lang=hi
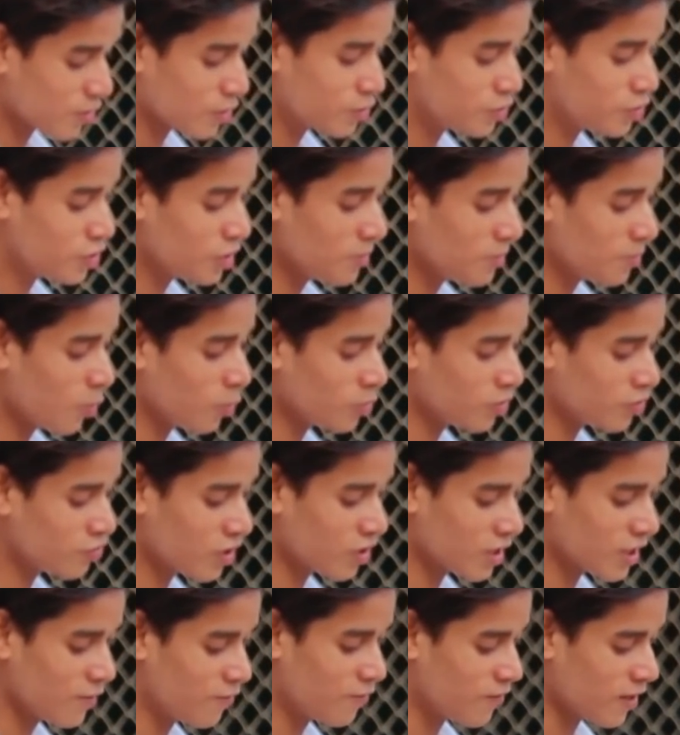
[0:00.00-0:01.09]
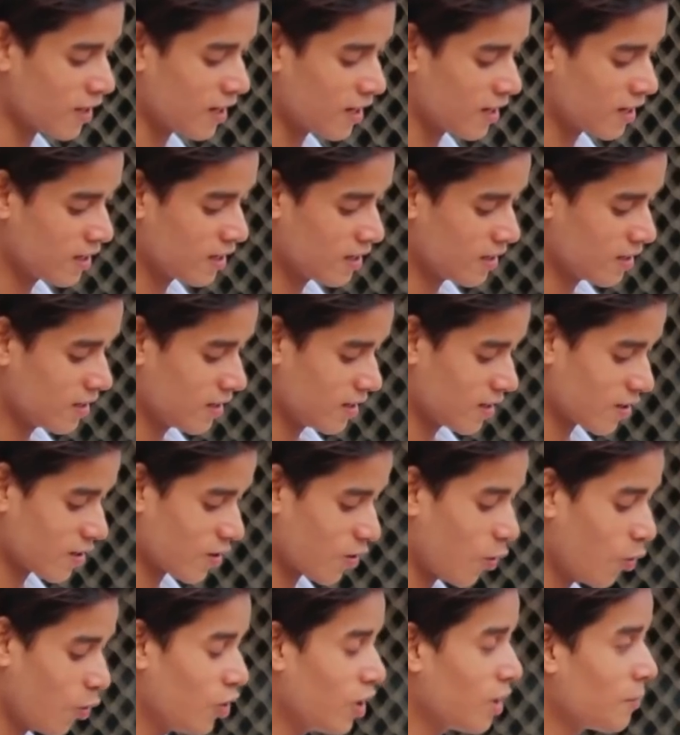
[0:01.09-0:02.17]
सच्ची में बहुत अच्छा गिफ्ट है
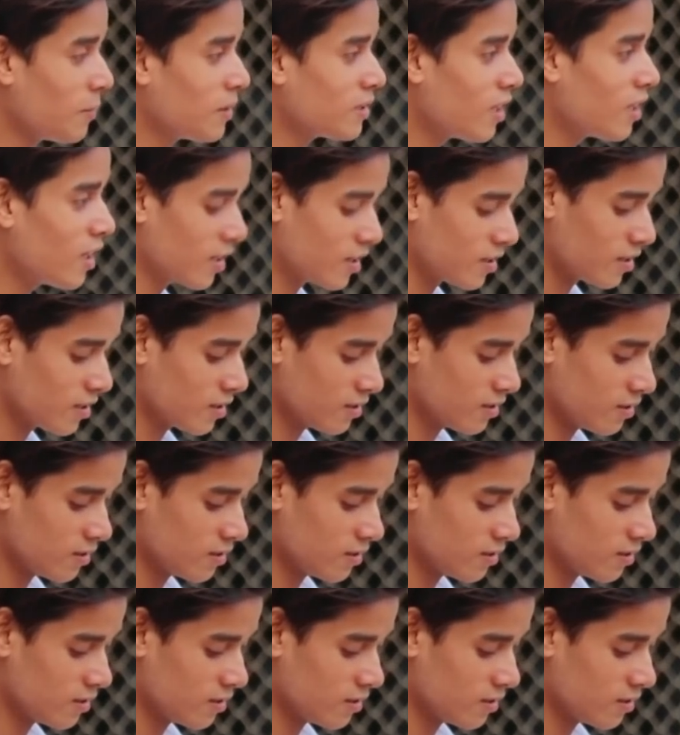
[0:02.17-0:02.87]
खोलना मत आँख